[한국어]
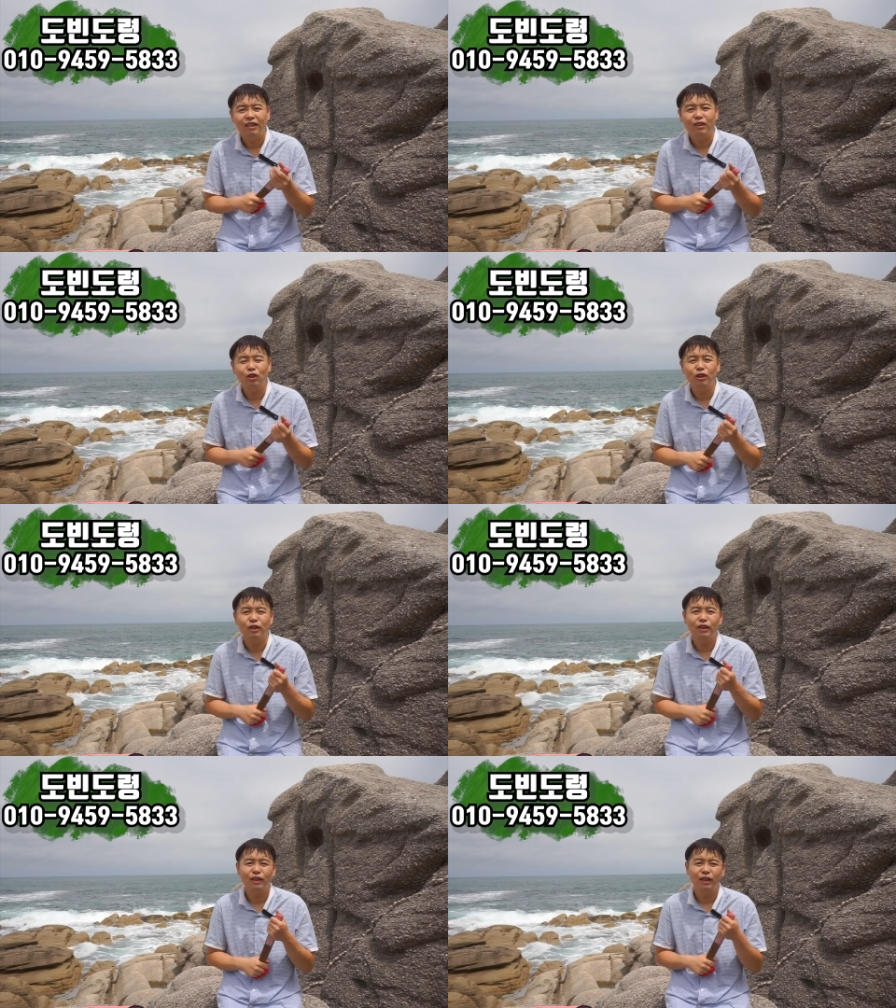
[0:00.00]
아, 그
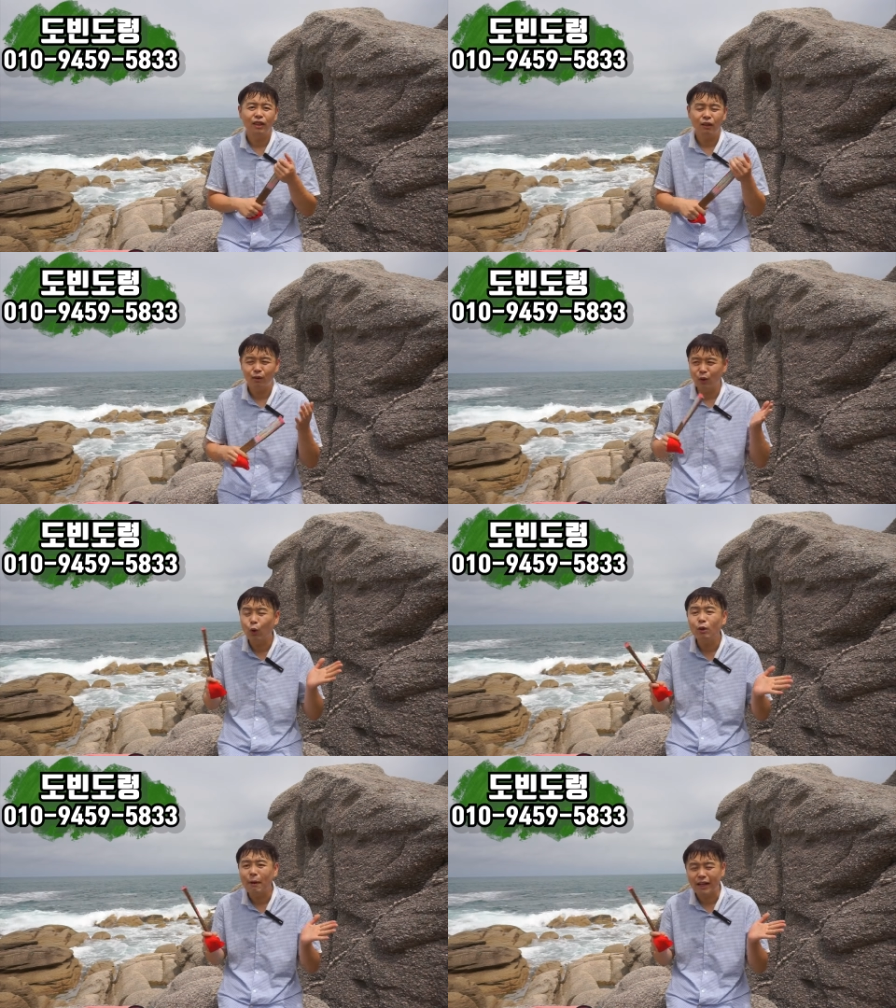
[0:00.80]
여기만요? 어,
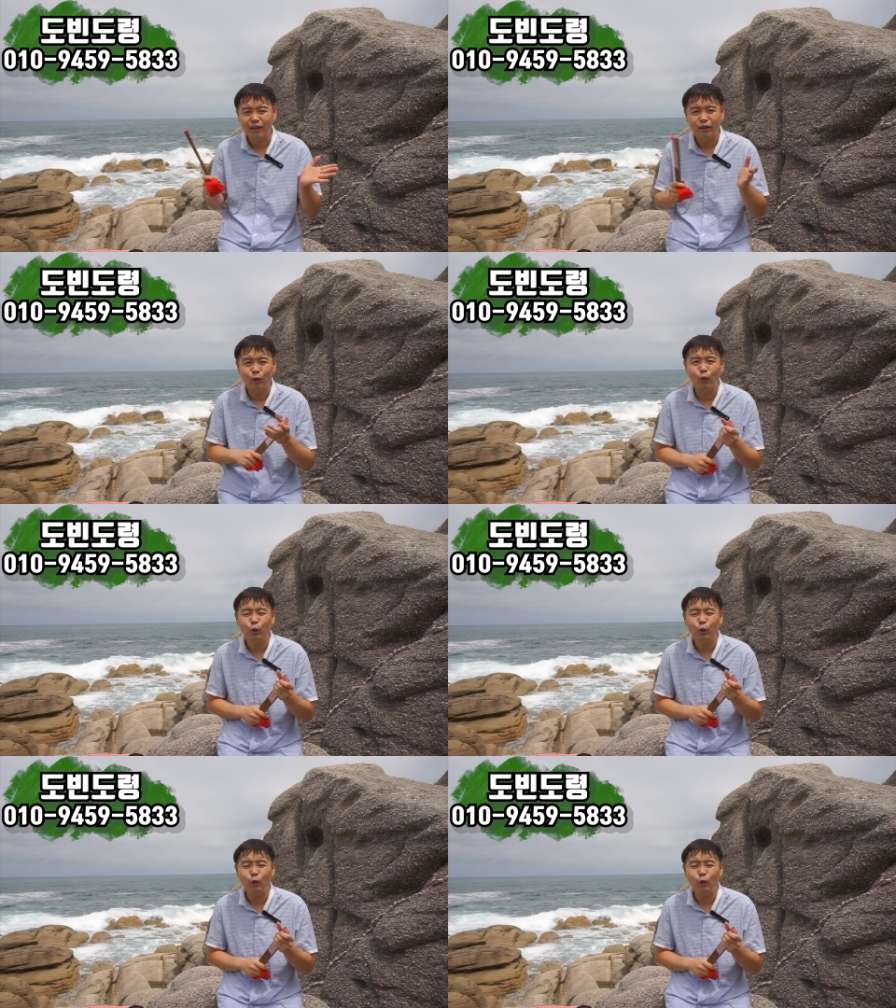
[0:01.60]
여기만. 어.